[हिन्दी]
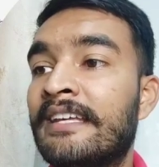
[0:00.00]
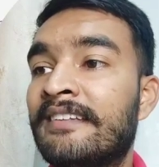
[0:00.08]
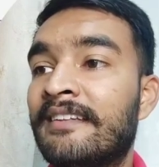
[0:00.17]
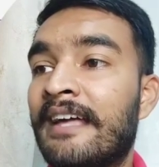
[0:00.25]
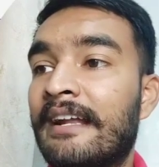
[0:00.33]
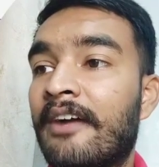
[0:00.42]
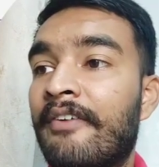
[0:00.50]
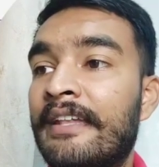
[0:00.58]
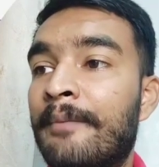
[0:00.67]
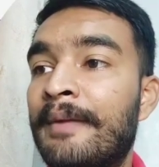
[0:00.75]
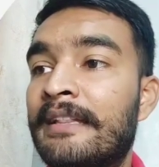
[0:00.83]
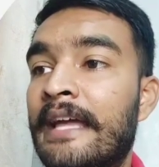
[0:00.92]
तीस हजार का
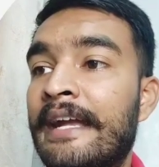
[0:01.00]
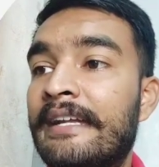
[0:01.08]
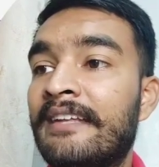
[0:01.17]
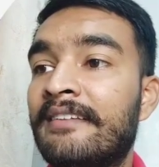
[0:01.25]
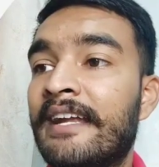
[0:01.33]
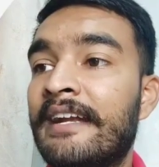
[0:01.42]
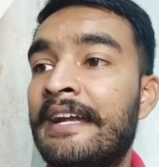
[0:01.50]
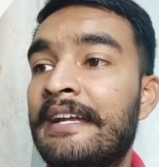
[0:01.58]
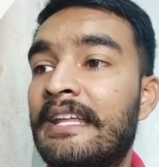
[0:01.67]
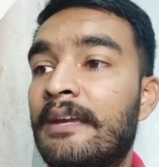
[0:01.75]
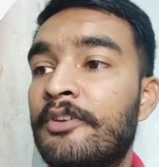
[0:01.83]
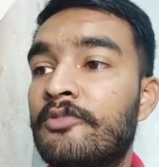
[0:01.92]
फायदा मिलता है एट्टी से
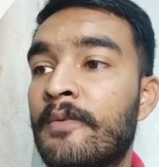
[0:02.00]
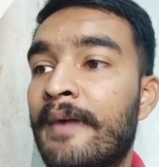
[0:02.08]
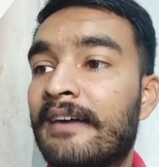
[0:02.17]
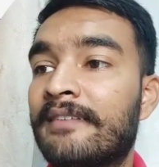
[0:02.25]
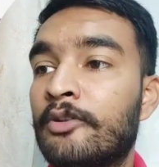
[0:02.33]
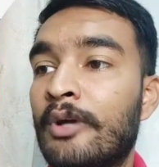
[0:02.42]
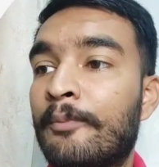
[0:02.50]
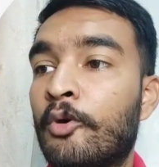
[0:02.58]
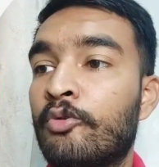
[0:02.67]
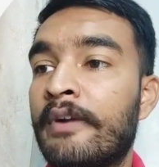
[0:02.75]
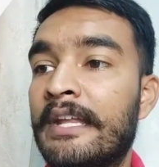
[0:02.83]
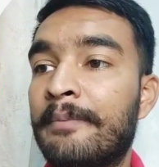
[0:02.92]
नाइन्टी के बीच में मार्क्स है तो
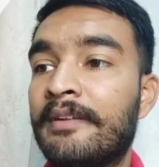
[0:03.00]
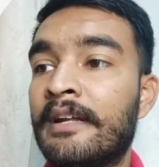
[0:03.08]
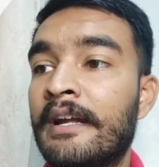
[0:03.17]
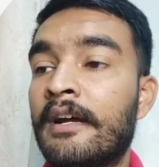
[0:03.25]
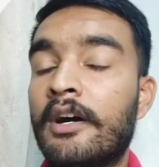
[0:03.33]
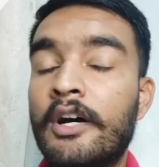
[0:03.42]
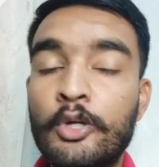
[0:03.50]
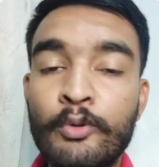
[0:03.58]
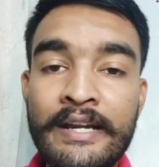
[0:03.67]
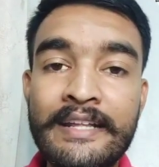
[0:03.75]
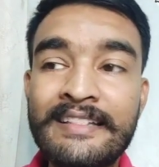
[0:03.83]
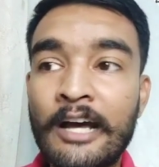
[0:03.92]
आपको ट्वेंटी
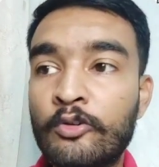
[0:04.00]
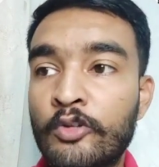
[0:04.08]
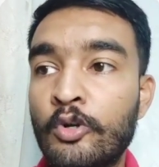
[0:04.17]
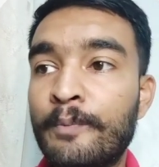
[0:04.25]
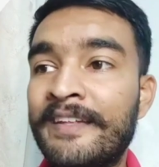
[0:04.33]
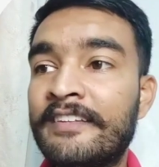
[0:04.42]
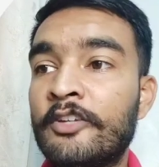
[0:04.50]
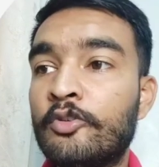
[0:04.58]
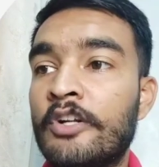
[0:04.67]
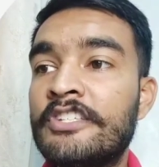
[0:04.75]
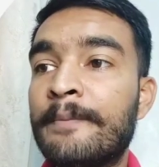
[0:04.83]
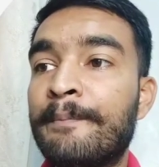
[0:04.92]
ट्वेंटी थाउजेंड रुपीज की
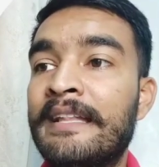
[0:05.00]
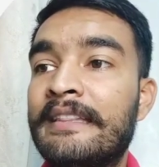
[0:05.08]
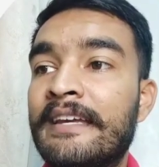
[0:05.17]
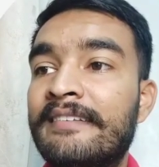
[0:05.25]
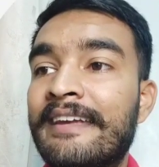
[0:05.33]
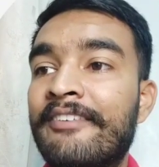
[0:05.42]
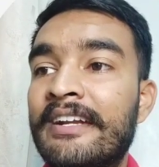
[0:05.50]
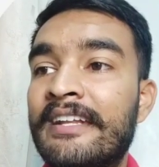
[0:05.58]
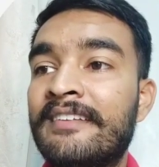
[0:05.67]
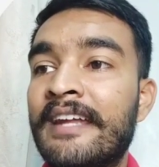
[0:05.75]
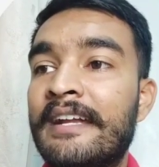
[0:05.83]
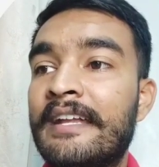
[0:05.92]
स्कॉलरशिप मिलती है
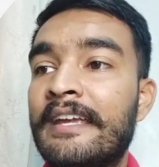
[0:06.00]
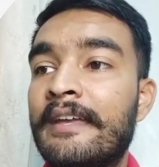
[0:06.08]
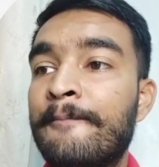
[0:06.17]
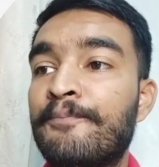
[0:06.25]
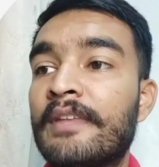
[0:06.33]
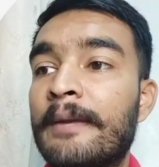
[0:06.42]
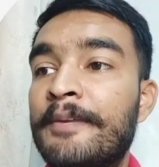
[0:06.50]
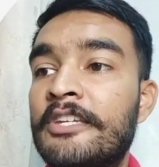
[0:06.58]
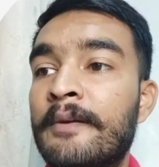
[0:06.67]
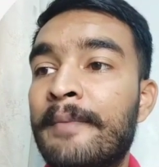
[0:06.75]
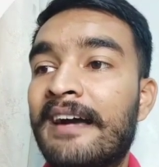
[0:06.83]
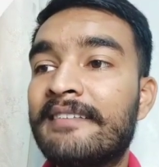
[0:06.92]
सेवेंटी से एट्टी के
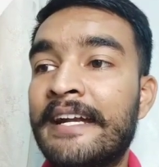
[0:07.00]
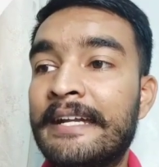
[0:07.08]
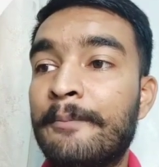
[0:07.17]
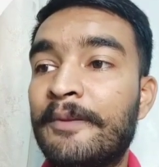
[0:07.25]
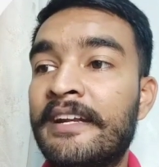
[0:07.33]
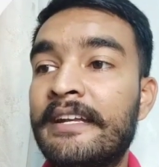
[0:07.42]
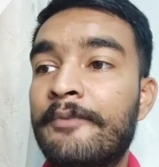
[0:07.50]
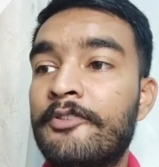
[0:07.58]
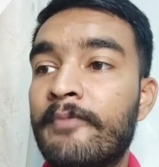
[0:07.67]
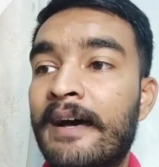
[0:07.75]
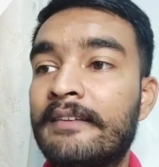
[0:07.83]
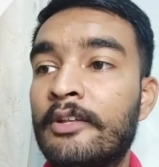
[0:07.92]
बीच में मार्क्स है एट्टी परसेंट के
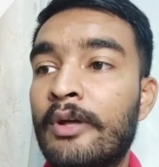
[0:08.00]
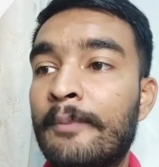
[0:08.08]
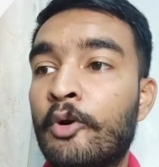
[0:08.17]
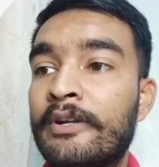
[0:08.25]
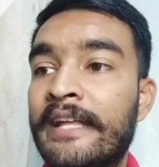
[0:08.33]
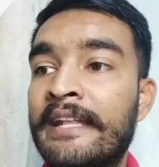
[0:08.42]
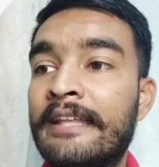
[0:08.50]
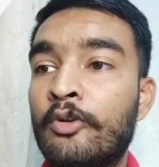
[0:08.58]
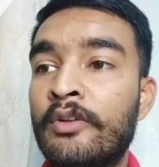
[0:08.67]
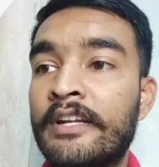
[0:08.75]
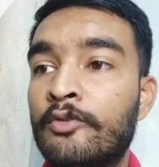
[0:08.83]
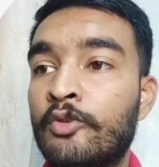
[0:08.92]
बीच बीस मार्क्स है तो आपको टेन
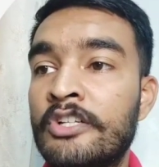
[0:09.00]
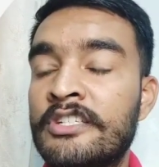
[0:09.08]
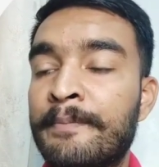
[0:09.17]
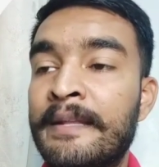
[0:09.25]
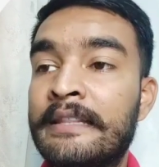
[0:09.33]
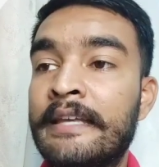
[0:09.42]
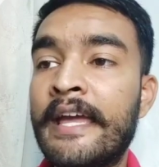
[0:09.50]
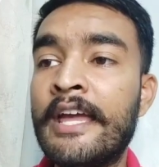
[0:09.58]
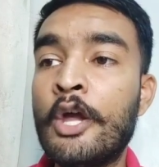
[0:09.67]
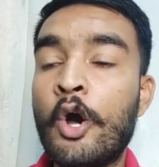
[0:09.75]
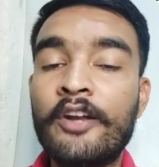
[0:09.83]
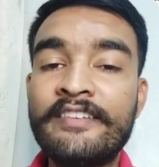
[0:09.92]
थाउजेंड की स्कॉलरशिप मिलती है
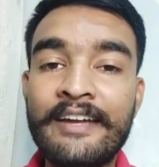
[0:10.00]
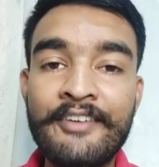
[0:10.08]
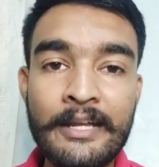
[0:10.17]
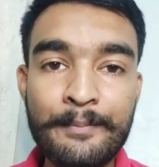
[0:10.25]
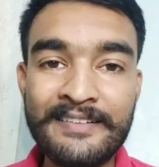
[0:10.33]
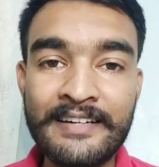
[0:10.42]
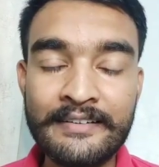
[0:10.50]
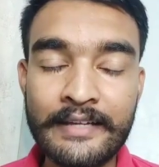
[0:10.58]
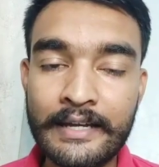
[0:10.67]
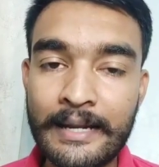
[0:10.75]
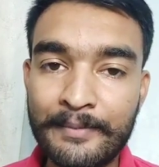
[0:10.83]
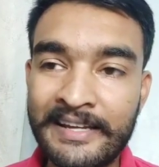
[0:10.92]
और सेवेंटी परसेंट
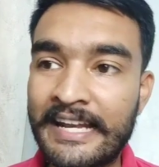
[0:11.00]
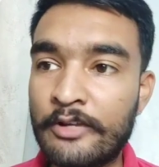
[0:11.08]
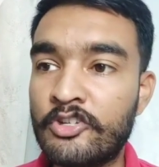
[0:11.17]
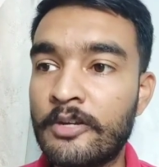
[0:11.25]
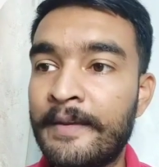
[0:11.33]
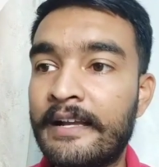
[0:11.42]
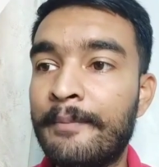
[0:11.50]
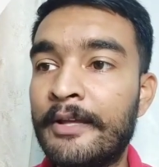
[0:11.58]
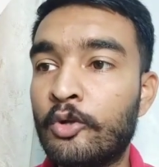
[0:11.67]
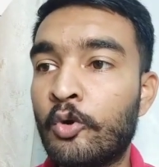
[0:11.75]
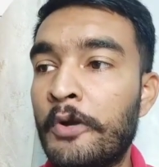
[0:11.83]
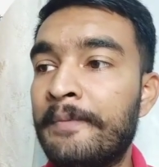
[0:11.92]
से अगर आपकी ग्रेजुएशन में कम
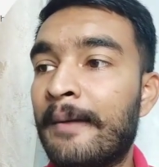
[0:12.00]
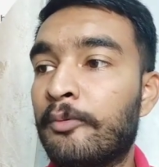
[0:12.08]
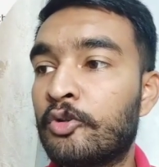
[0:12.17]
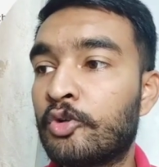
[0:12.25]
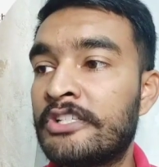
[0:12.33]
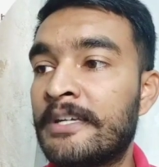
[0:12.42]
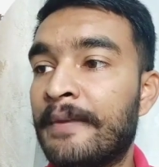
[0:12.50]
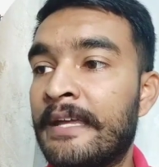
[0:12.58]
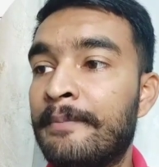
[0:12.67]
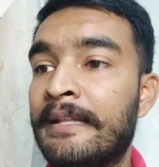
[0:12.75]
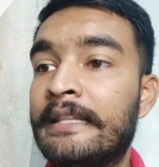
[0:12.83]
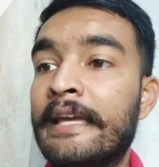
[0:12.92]
है तो कोई भी आपको स्कॉलरशिप
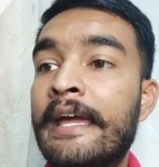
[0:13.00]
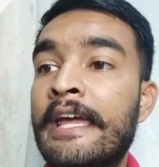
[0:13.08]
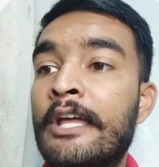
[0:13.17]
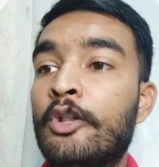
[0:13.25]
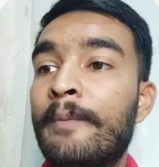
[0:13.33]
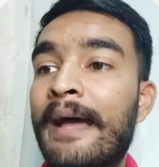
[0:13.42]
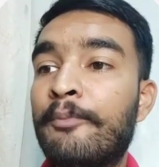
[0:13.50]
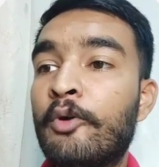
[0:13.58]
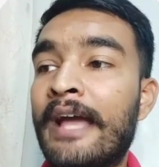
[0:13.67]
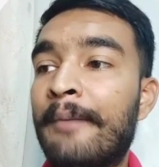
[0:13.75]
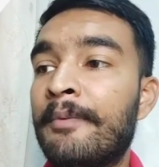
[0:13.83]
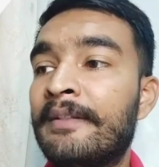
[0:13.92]
नहीं मिलती है तो मैं
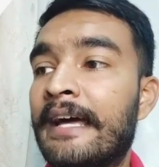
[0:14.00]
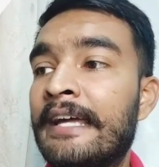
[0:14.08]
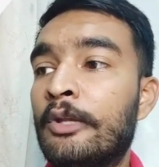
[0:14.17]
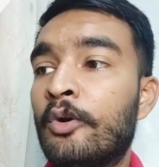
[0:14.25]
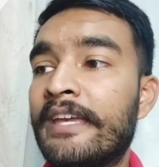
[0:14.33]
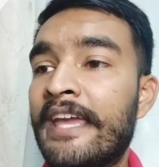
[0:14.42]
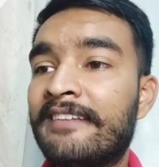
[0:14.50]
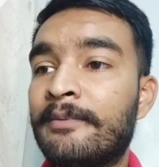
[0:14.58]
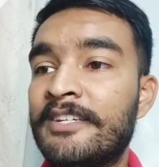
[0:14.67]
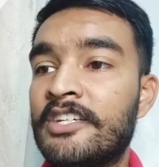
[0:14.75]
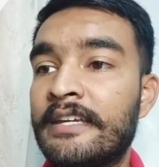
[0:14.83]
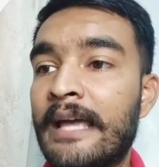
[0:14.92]
आपको यहाँ पे बता देता हूँ कि एक
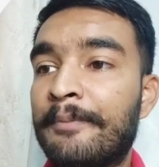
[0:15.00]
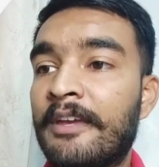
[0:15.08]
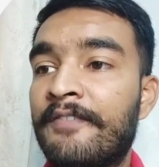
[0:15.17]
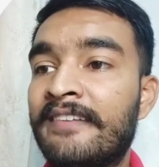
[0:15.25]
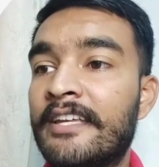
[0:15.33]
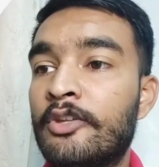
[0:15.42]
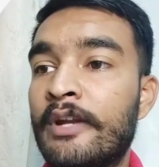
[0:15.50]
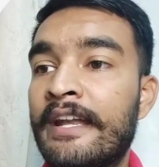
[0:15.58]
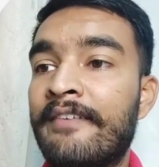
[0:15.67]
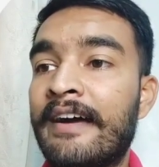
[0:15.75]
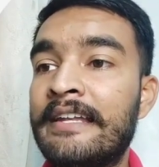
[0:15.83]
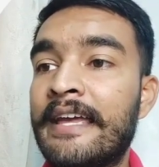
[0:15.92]
सेमेस्टर की आपकी फीस है जो
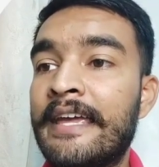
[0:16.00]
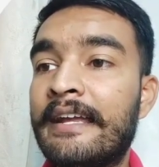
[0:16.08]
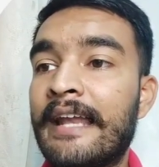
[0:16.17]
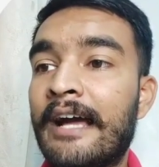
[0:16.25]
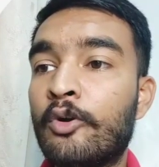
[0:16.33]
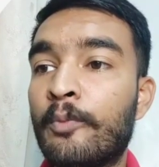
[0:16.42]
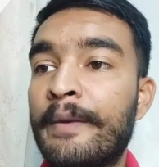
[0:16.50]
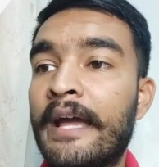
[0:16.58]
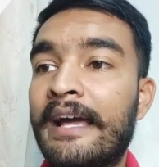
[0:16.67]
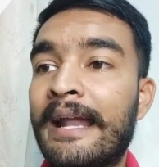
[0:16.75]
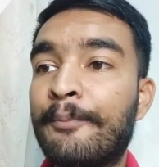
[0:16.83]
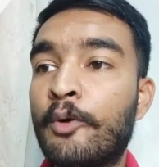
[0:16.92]
रहने वाली है एक लाख रुपये
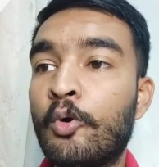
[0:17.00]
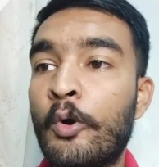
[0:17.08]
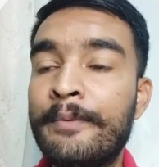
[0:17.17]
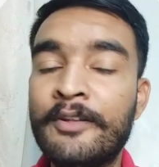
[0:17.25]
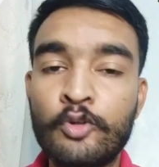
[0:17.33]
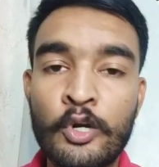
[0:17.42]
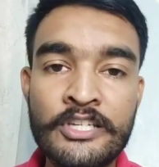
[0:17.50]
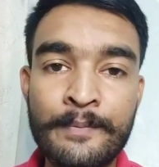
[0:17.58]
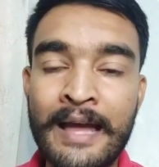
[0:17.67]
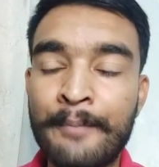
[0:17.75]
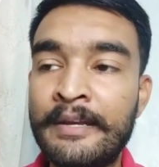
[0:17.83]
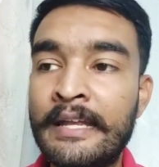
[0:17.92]
अगर आपको कोई भी
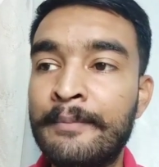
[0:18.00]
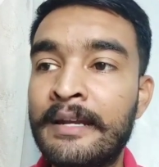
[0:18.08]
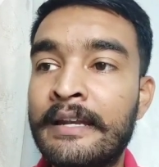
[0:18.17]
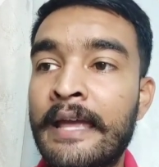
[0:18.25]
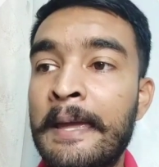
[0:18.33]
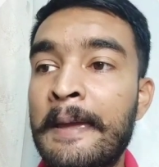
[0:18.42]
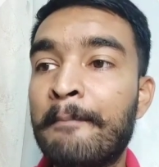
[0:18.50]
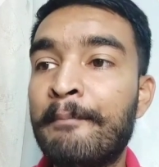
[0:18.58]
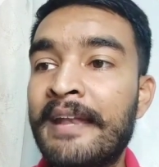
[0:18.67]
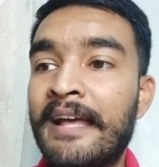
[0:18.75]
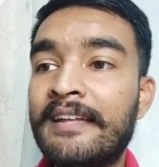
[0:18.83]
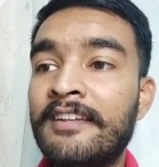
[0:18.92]
स्कॉलरशिप यहाँ पे नहीं मिल रही है
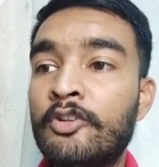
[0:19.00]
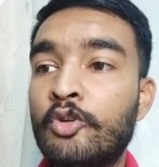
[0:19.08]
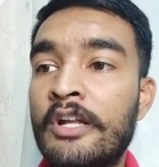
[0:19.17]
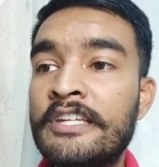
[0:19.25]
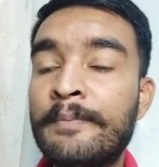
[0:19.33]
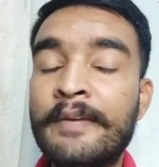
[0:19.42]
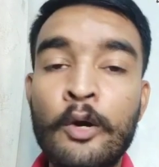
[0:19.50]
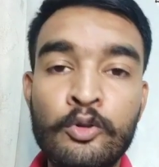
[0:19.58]
बिना किसी स्कॉलरशिप के